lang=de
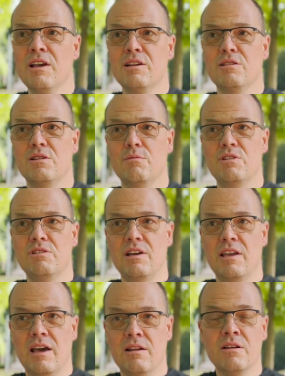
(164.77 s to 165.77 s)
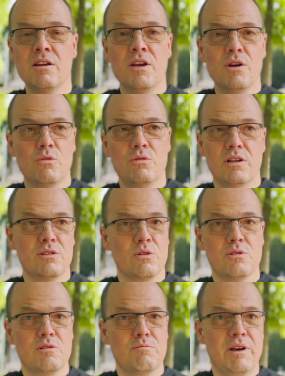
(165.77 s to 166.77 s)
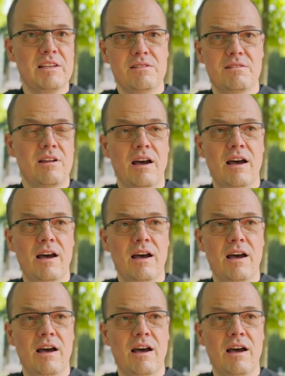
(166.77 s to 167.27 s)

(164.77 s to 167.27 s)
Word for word: Das habe ich sehr gerne. Und ansonsten passt da